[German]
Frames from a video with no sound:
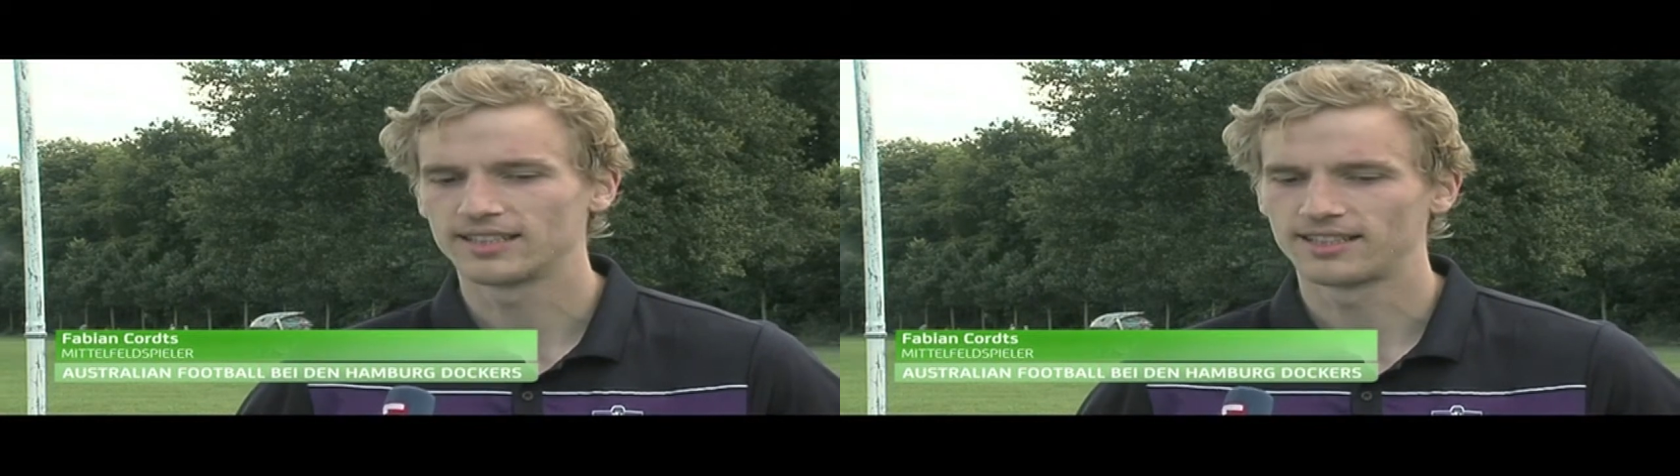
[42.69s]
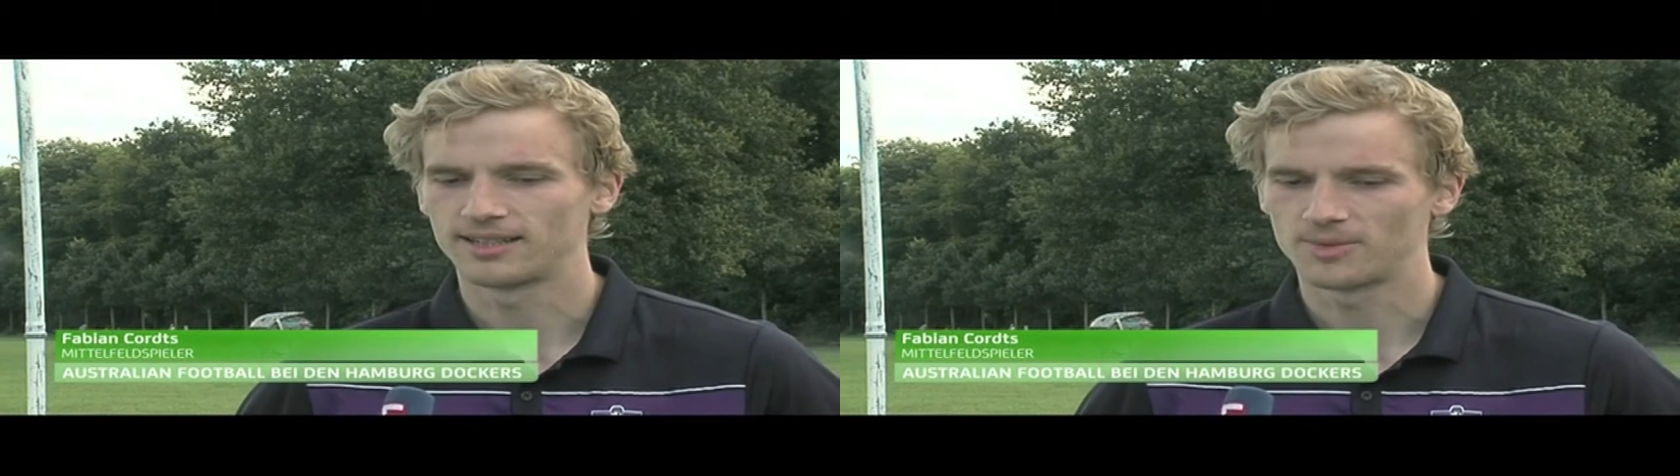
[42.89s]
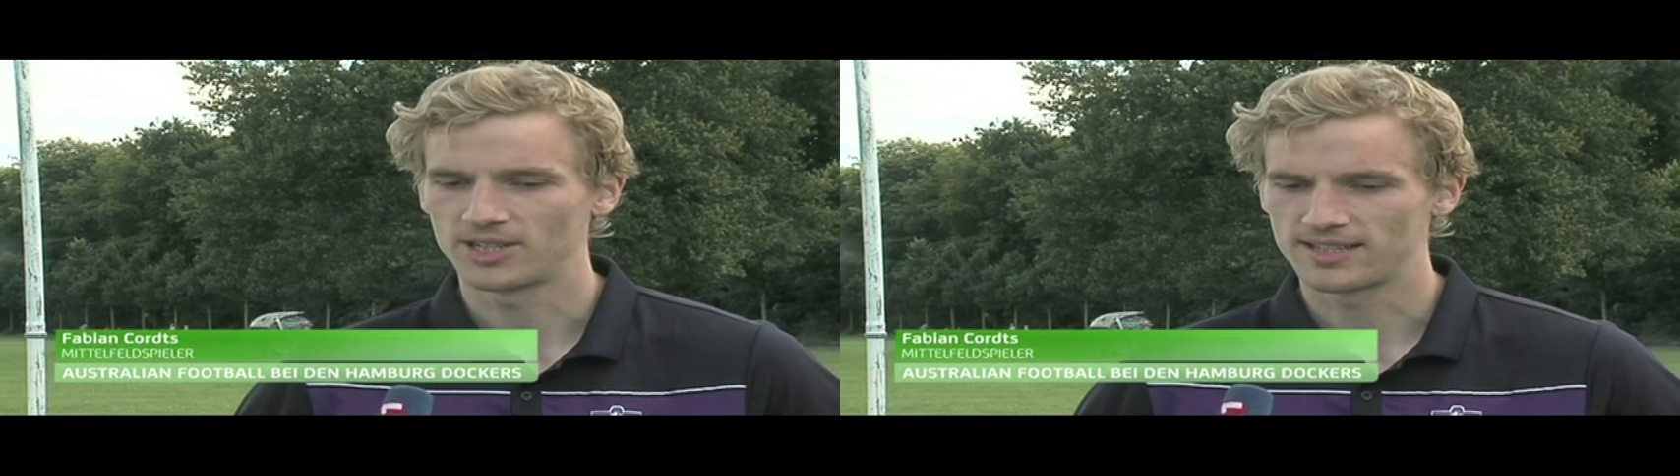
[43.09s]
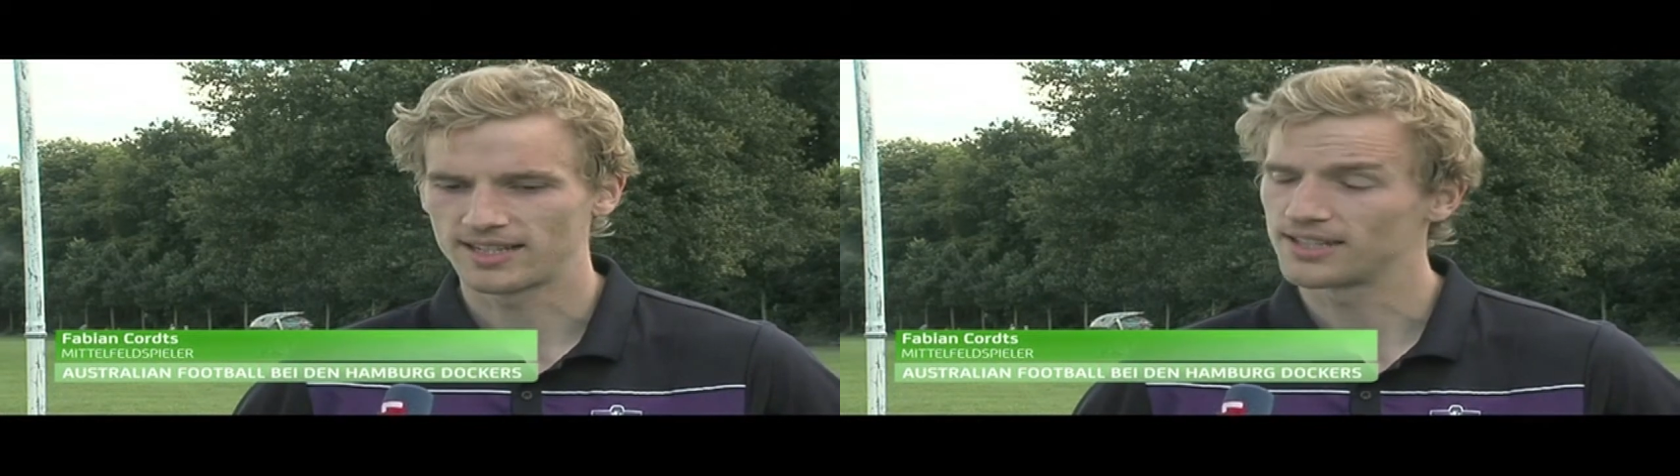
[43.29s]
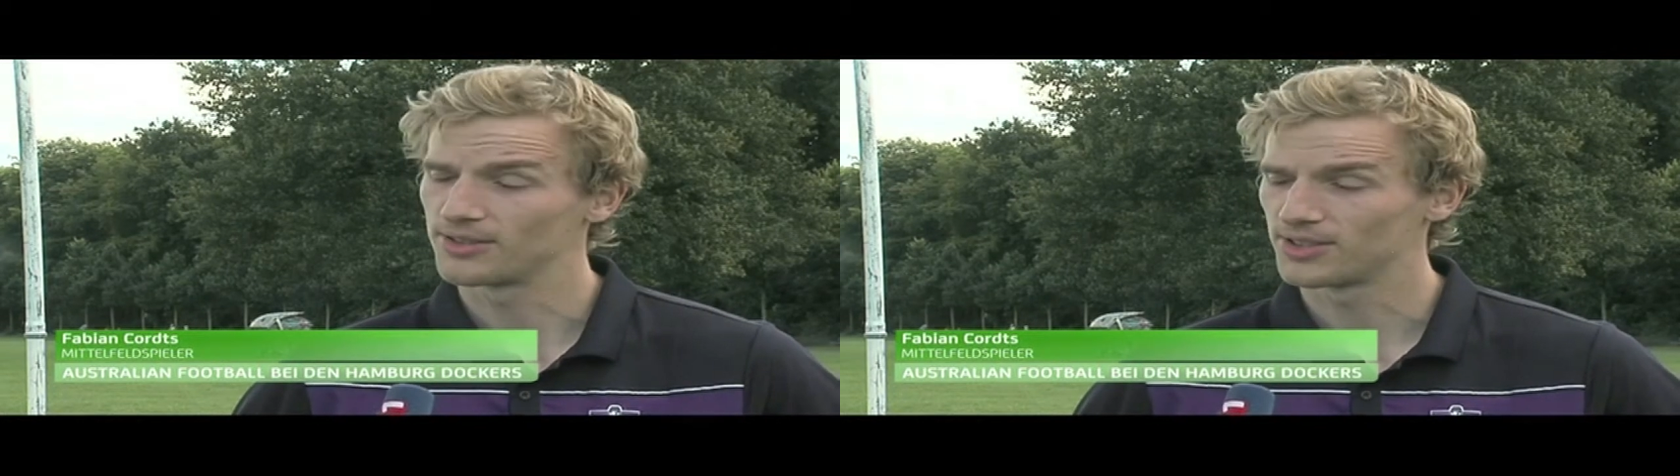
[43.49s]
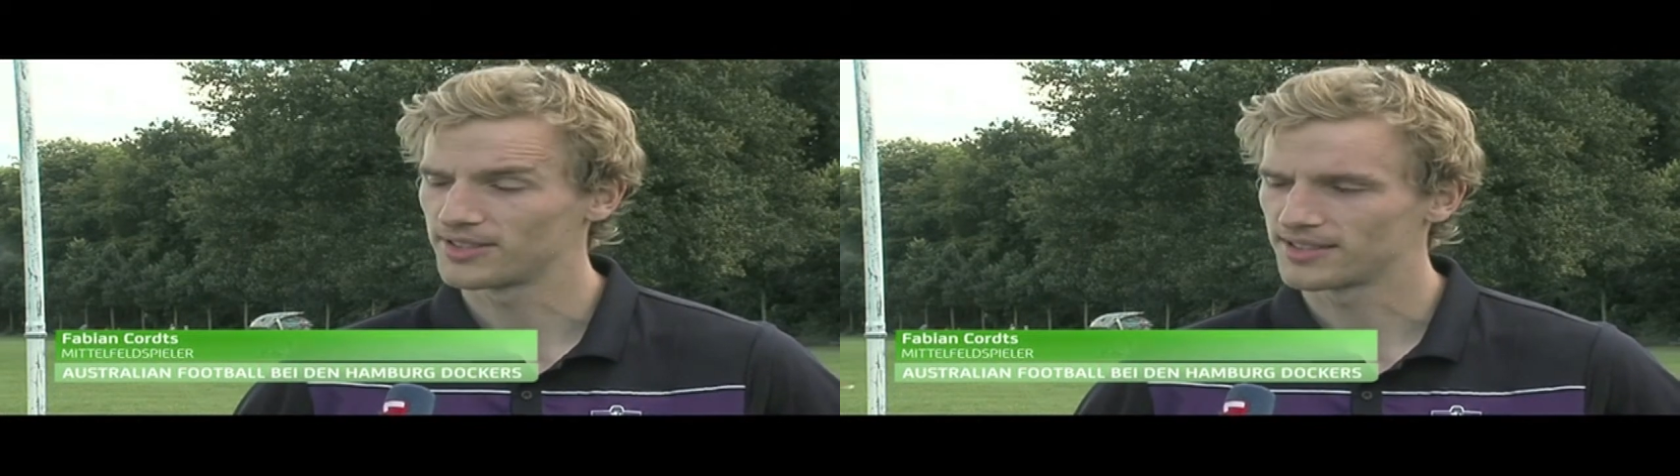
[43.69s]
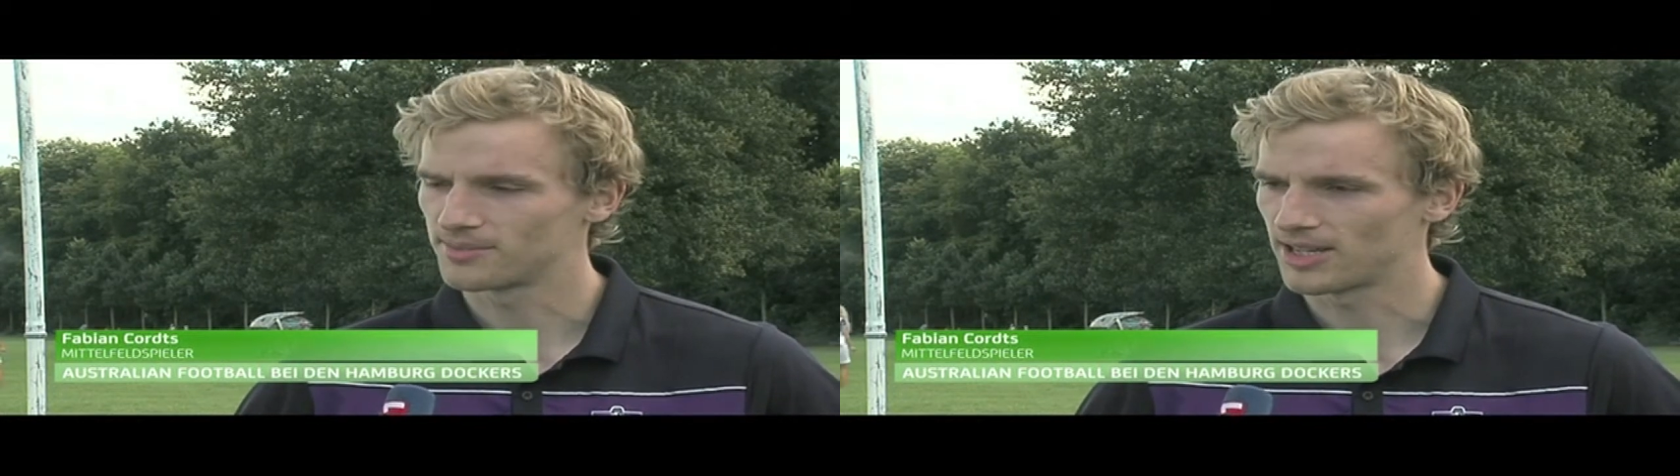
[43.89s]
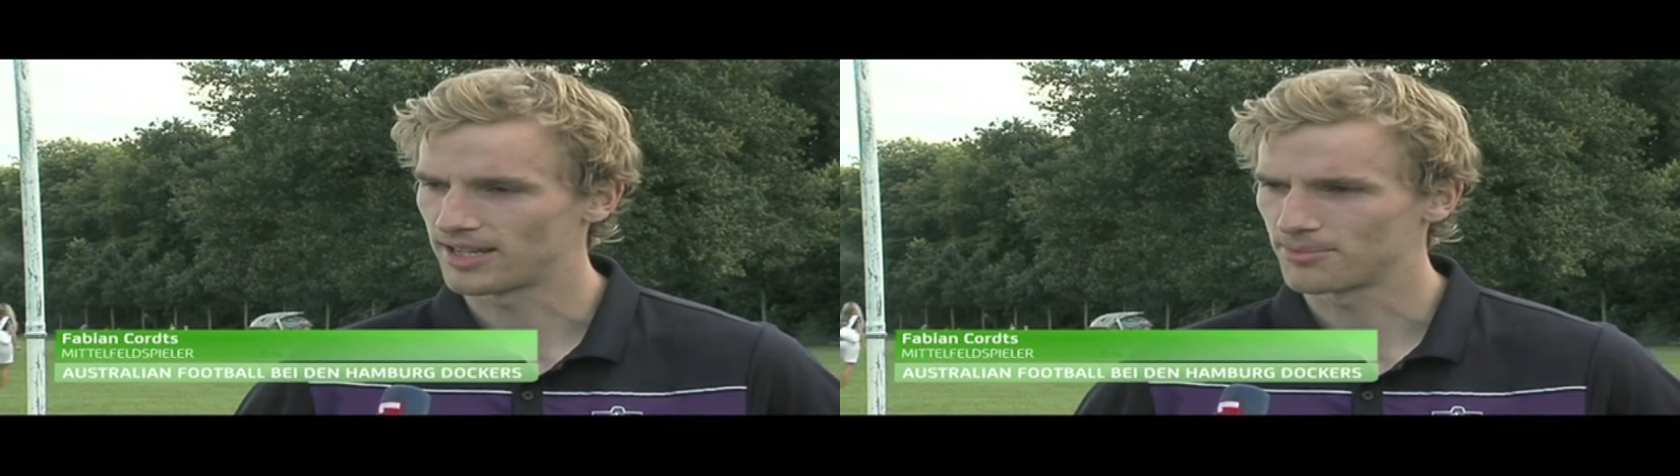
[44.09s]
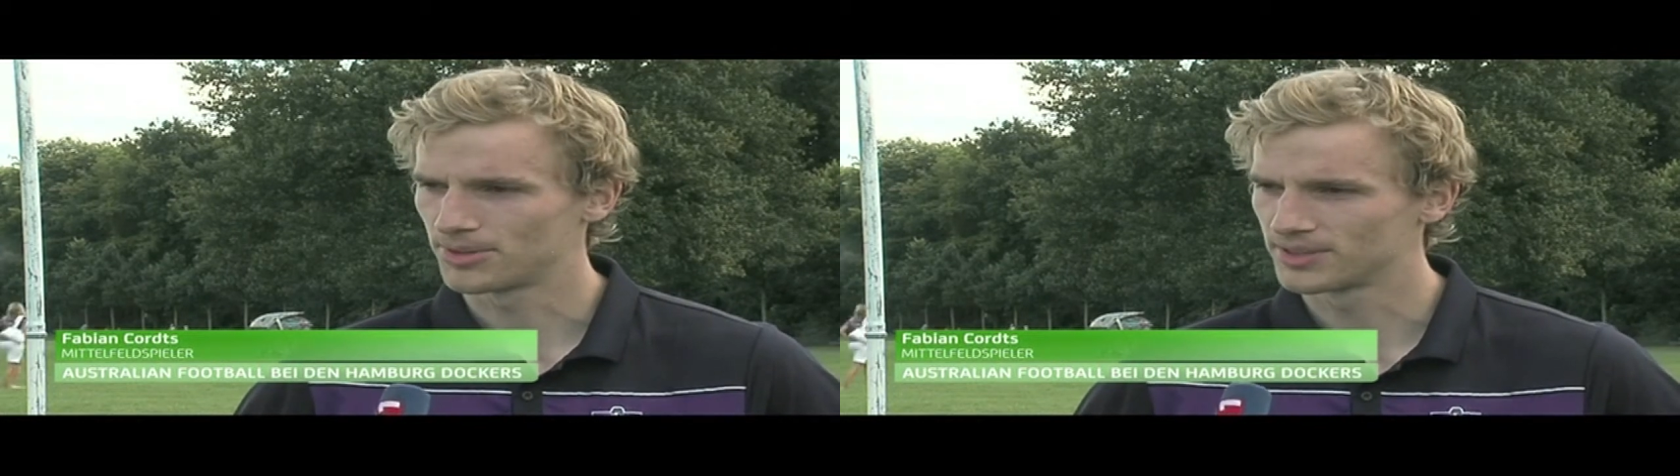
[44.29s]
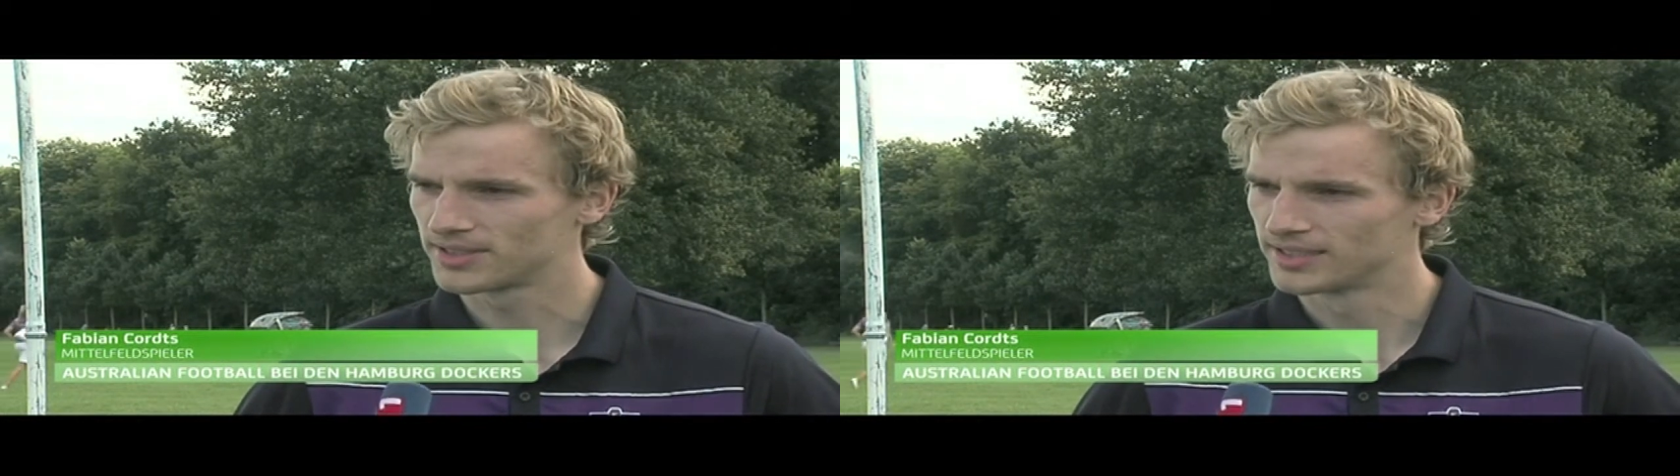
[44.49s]
Ähm, an den Seiten durch ist immer ein
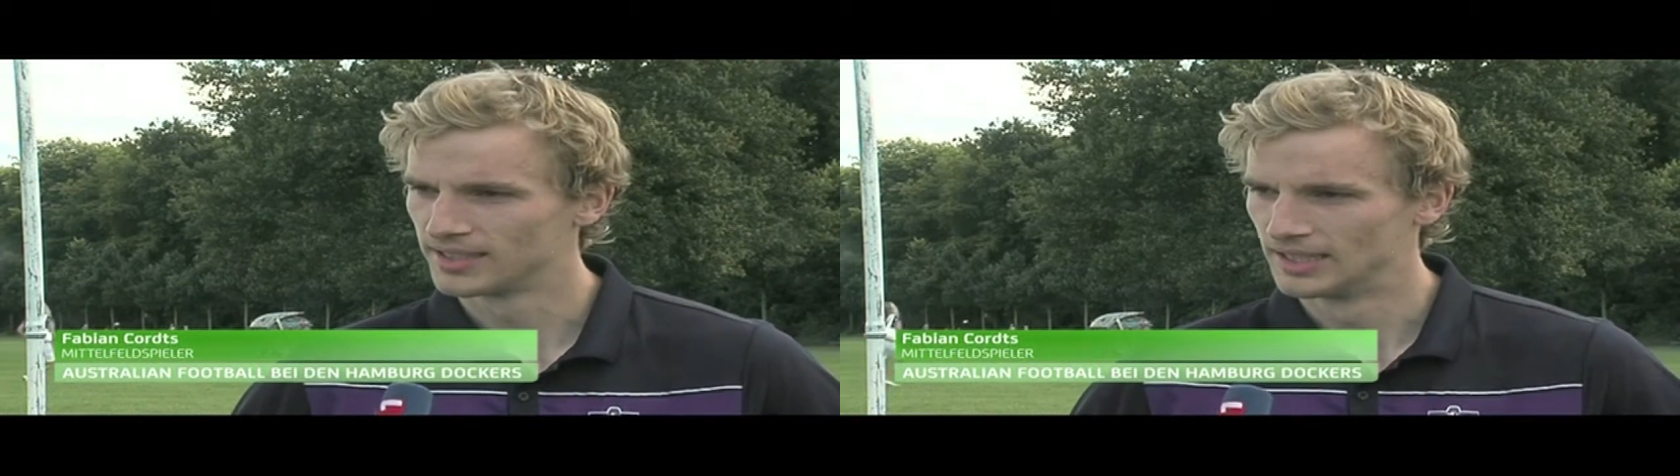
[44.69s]
Punkt.